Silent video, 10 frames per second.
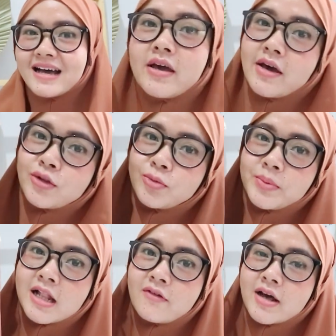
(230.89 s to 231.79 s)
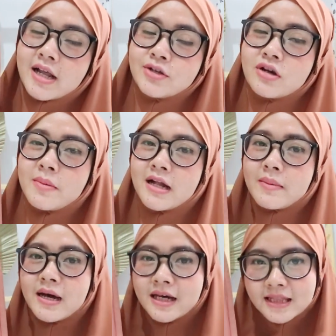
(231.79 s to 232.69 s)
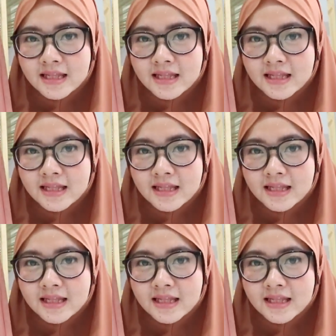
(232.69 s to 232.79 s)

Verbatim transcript: oh ya untuk pilihan warnanya juga banyak banget